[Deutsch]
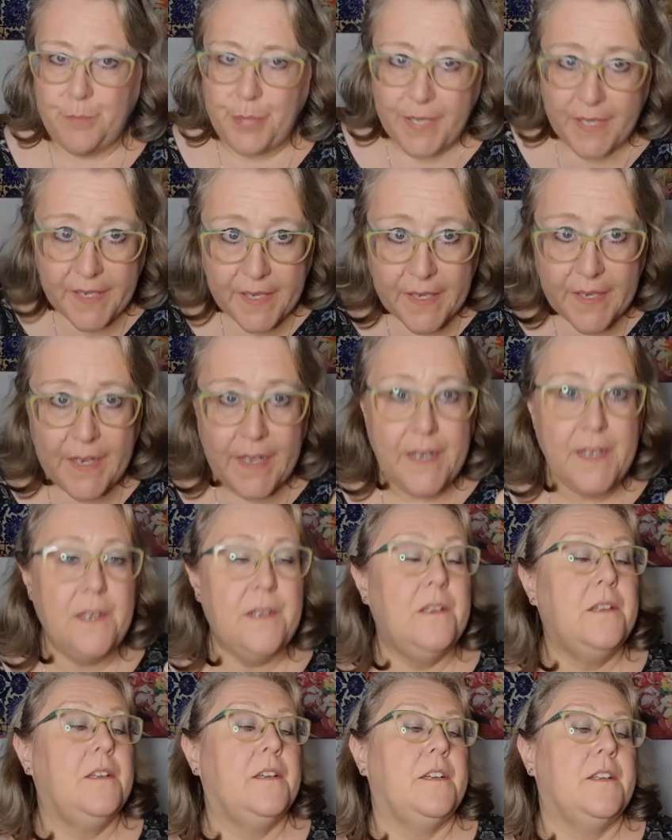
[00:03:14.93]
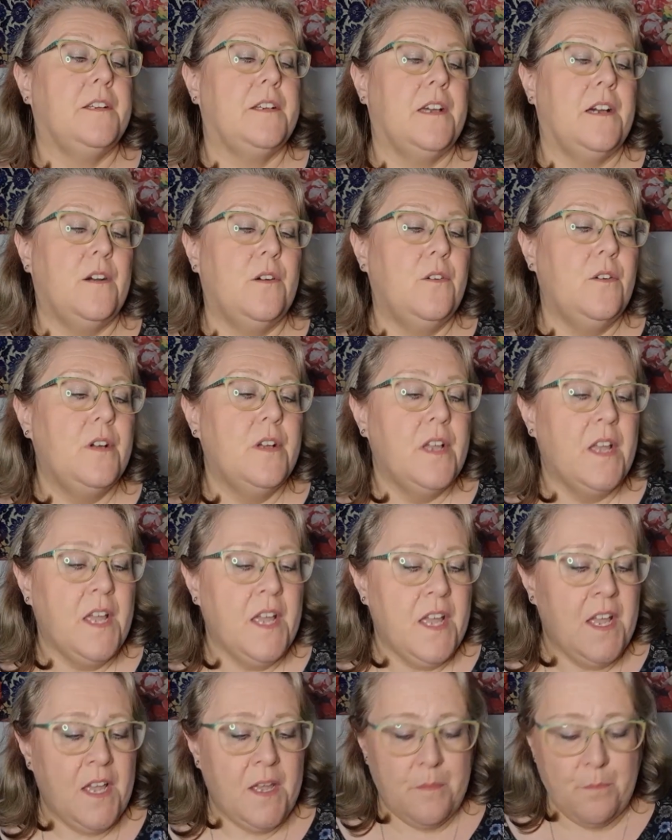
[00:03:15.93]
Peeling, genau.
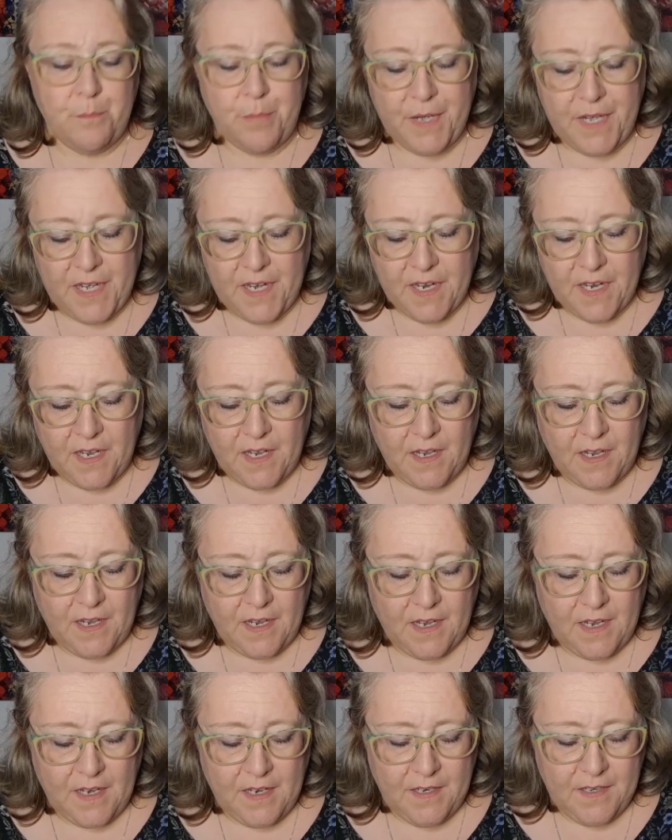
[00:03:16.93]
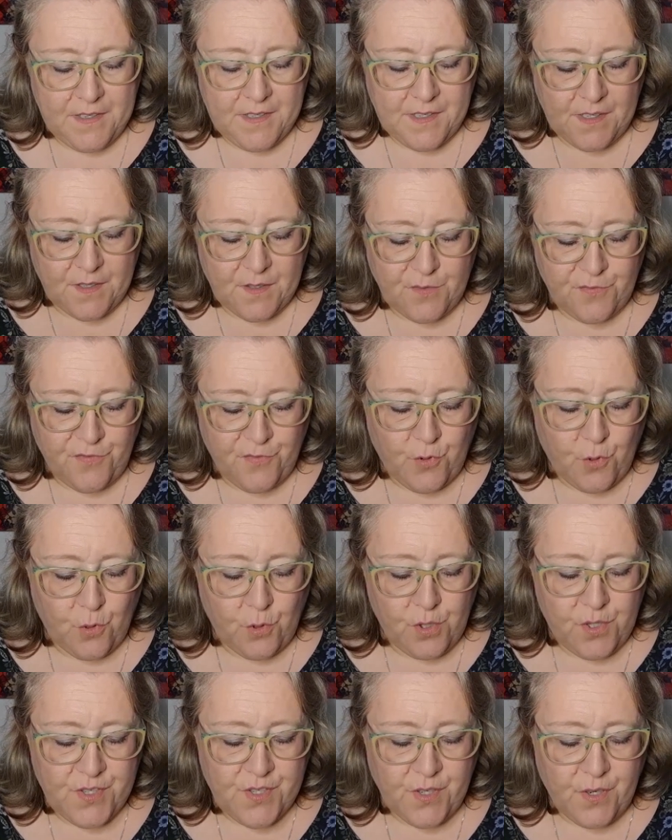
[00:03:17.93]
BHA ist also
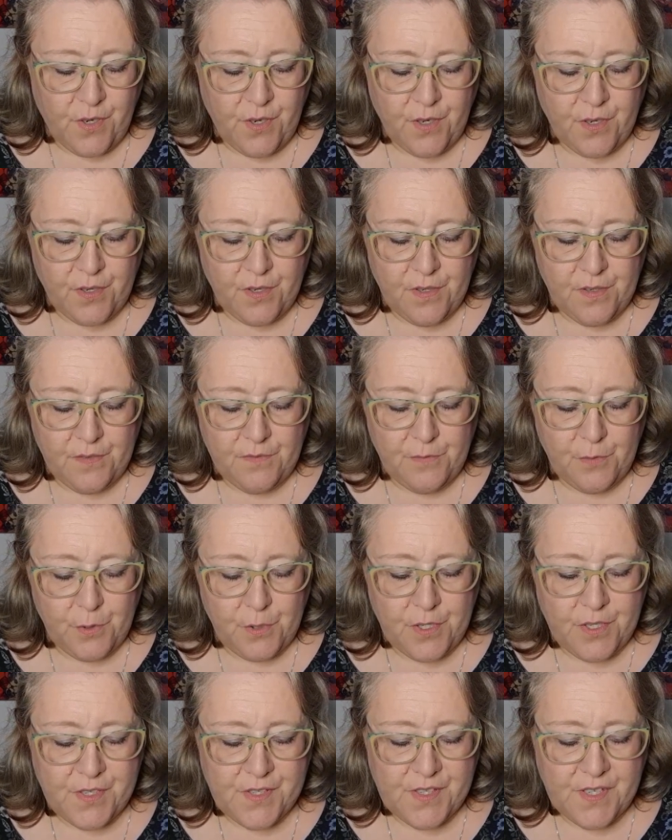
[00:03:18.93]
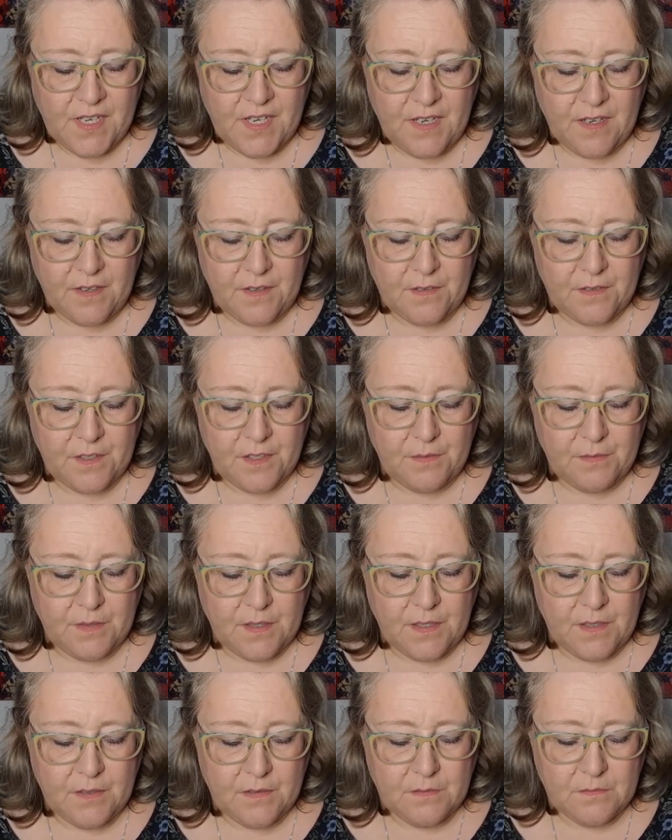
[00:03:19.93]
Fruchtsäure, würde ich sagen, nicht
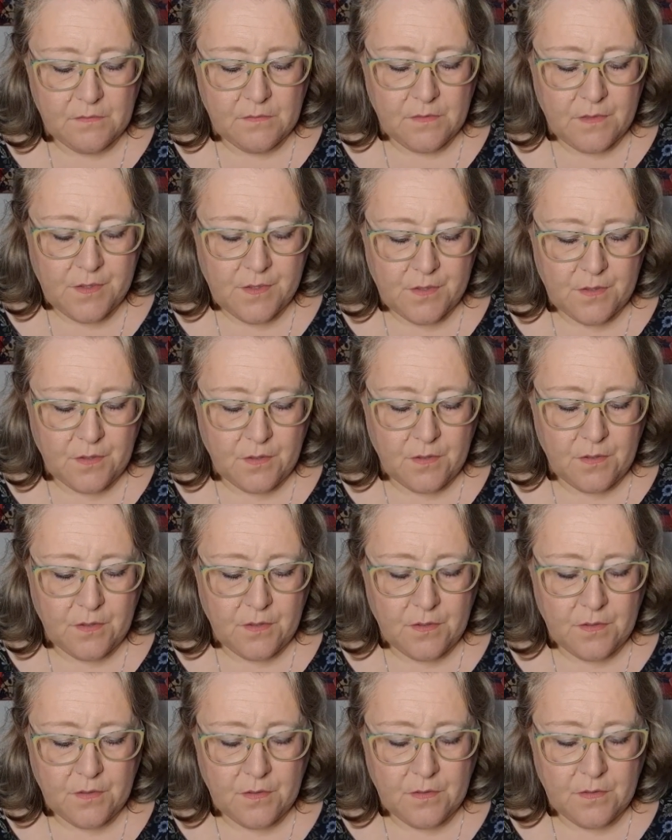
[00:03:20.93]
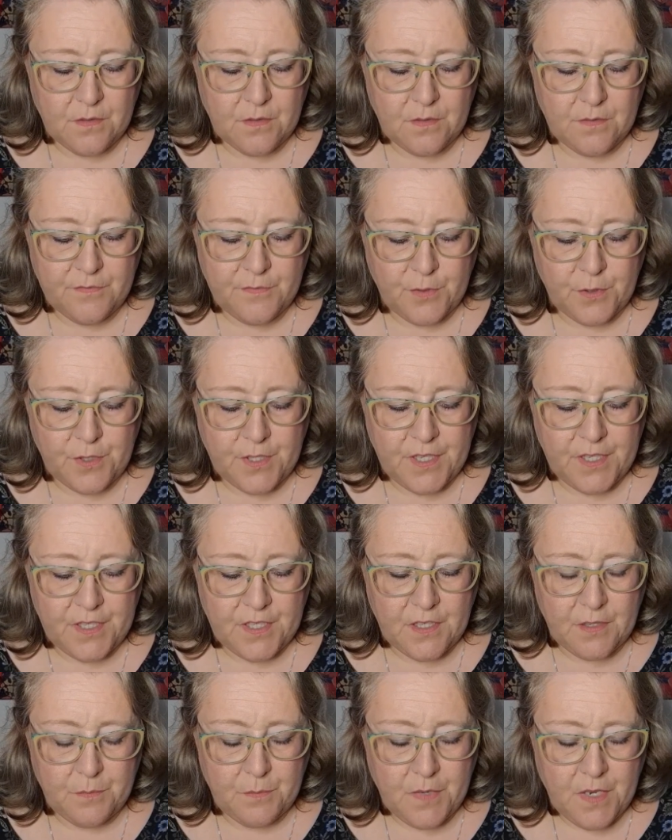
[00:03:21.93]
wahr? Ist doch äh, vor
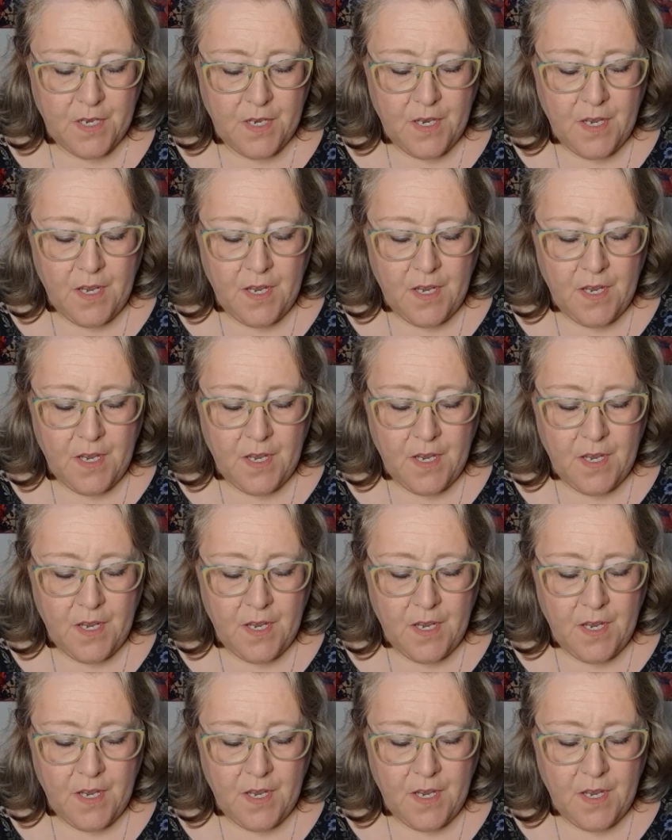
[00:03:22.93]
Datum.